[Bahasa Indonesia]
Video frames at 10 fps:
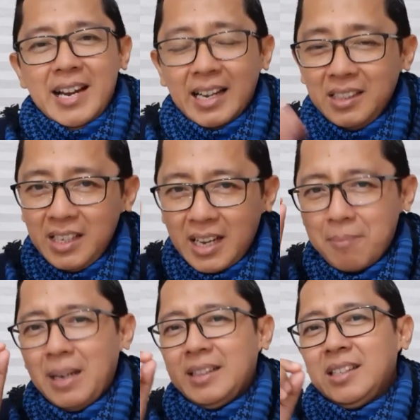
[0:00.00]

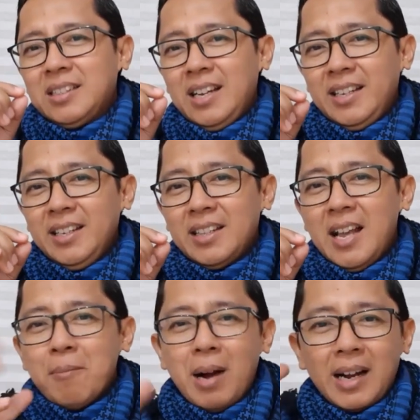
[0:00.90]
Ketika mata
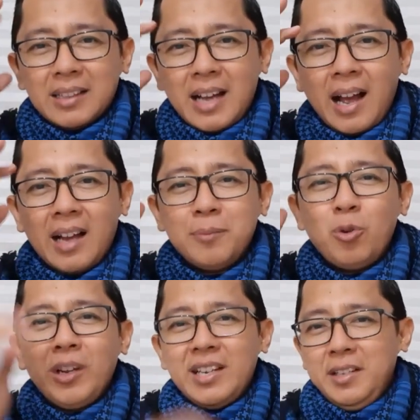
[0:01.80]
sakit, maka tangan
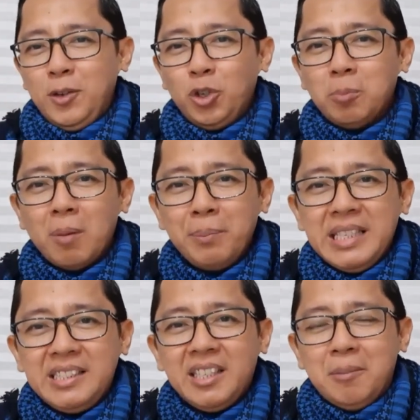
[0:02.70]
mungkin ikut
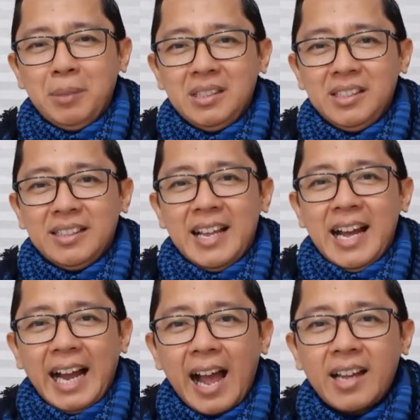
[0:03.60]

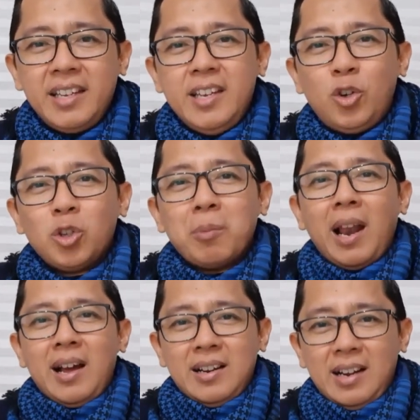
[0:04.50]
memijit-mijit, kaki ikut
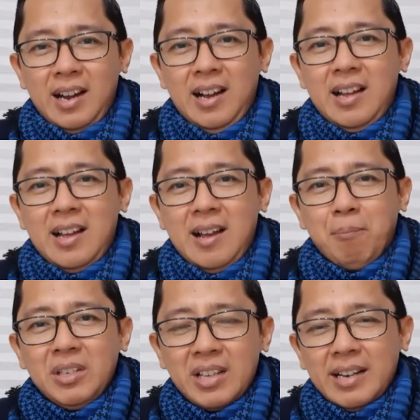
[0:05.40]
melangkah
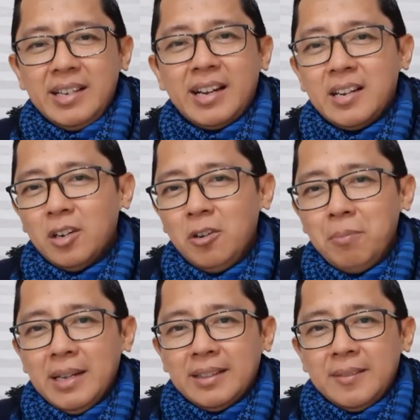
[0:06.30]
mencarikan
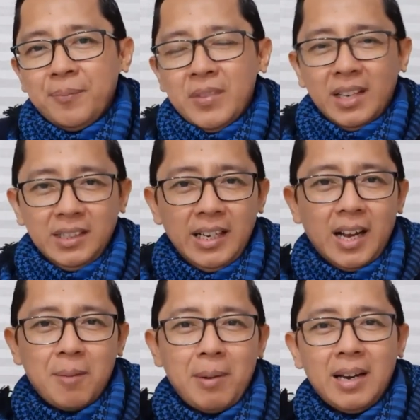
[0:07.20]
obat.
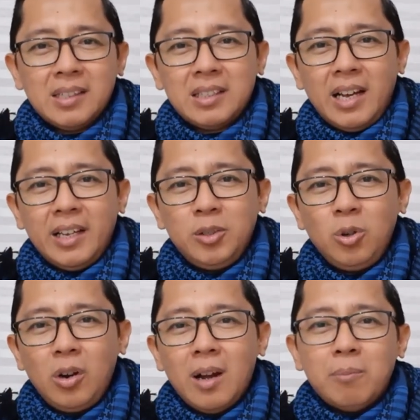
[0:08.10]
Ketika kepala sakit
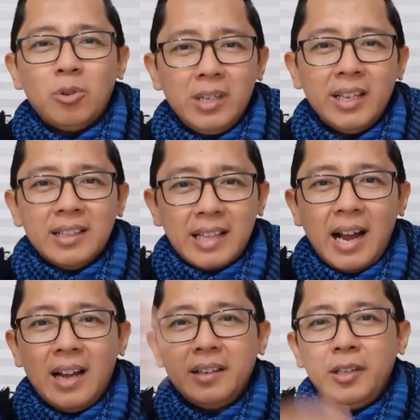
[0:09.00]
juga mungkin
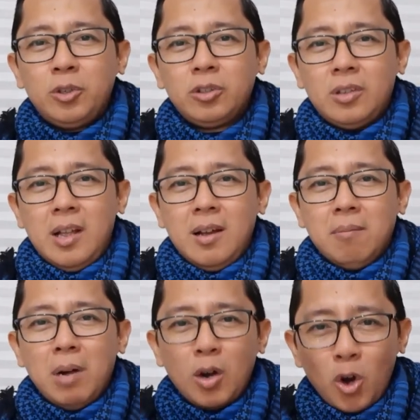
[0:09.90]
tangan ikut
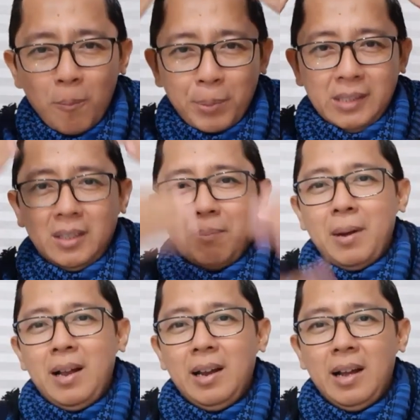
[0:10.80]
mengkompres
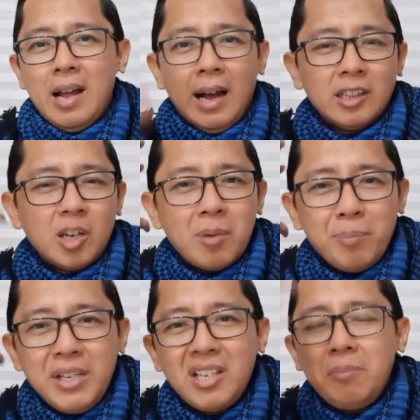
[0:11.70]
kepala atau
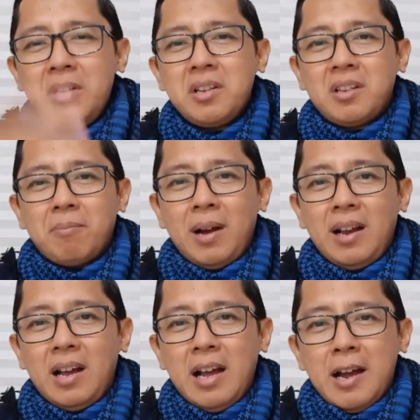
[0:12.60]
memijit-mijit
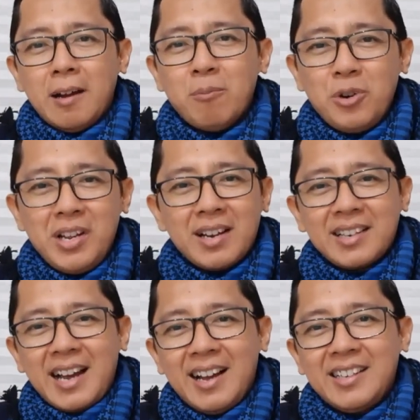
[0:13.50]
kepala,
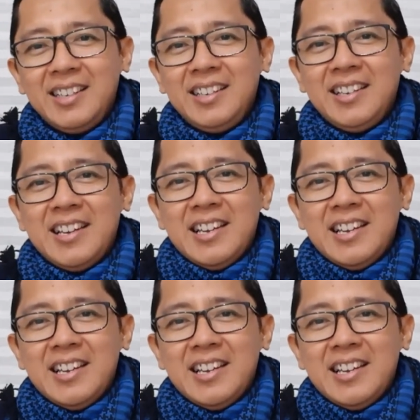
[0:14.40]
kemudian kaki